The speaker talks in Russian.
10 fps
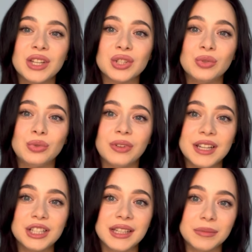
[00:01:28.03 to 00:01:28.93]
жду
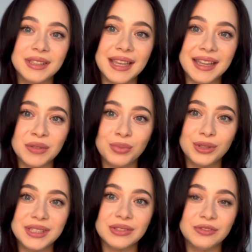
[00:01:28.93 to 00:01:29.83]
ваши комментарии
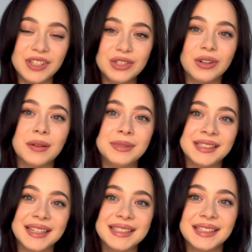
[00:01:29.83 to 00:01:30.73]
под этим видео,
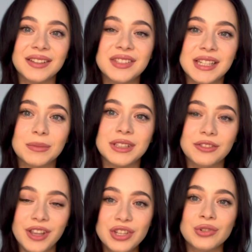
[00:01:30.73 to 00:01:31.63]
обязательно всем
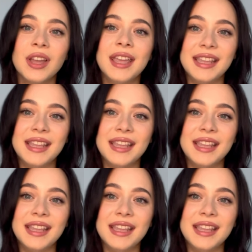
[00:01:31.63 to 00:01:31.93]
отвечу,